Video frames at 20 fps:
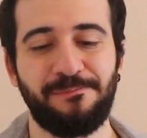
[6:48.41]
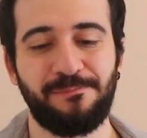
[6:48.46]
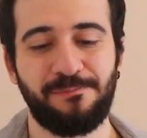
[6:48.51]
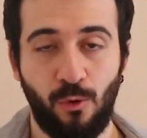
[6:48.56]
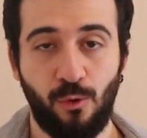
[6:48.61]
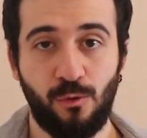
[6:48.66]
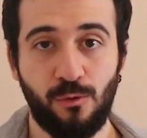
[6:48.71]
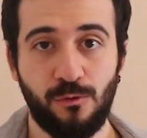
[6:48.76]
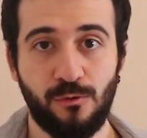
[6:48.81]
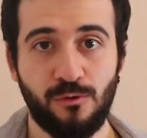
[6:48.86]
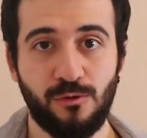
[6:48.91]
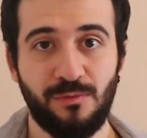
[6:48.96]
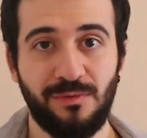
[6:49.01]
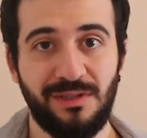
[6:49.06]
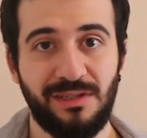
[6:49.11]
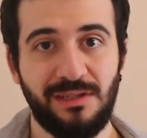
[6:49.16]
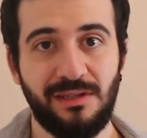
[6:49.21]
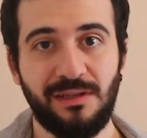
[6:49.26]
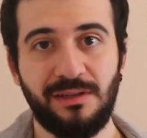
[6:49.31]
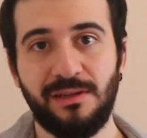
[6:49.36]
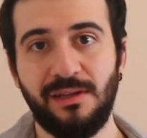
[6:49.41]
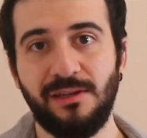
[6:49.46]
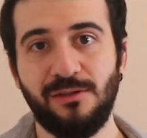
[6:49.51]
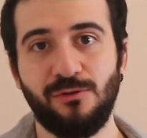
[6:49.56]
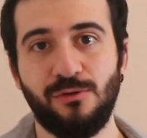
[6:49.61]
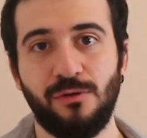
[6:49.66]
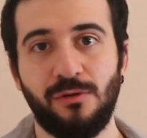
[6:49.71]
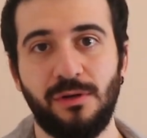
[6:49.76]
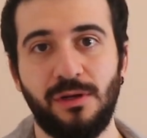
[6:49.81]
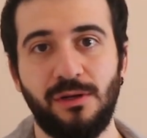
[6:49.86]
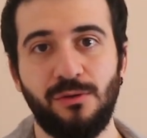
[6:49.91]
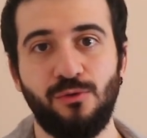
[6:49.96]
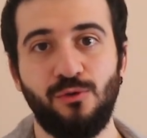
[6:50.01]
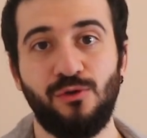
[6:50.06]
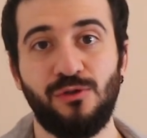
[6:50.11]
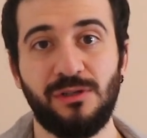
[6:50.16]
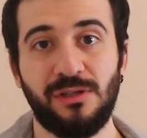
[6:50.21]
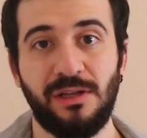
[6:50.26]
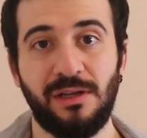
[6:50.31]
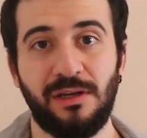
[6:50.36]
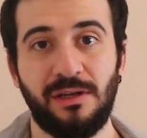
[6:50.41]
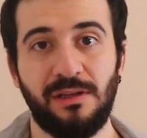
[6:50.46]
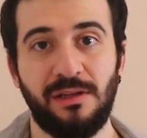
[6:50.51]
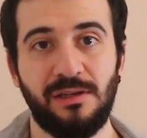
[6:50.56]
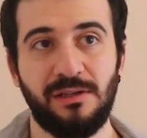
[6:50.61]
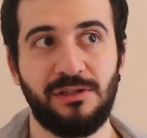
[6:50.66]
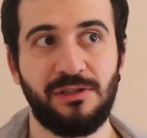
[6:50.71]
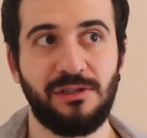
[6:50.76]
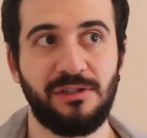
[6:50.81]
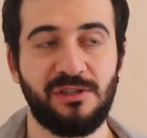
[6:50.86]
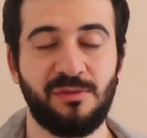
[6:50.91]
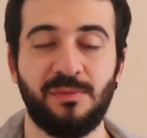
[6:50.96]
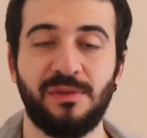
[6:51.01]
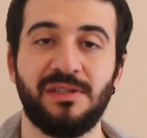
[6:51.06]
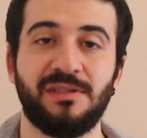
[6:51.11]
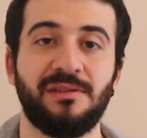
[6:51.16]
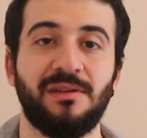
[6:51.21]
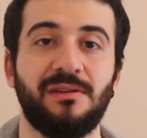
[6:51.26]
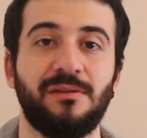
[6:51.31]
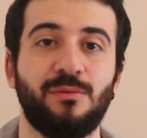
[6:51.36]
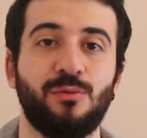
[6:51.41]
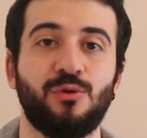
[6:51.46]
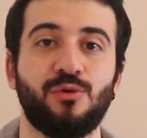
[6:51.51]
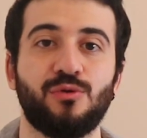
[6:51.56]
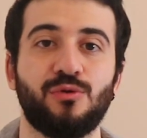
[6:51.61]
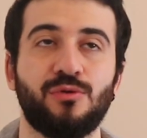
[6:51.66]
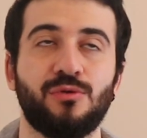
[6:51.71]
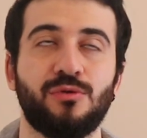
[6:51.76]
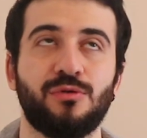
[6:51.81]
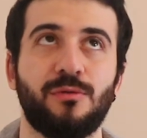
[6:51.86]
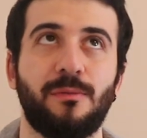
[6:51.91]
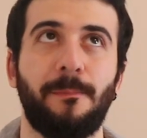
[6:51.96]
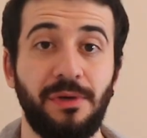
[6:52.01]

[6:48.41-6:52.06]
Okulunuzu bitirdikten sonra 3 yıla kadar çalışma izni alabiliyorsunuz.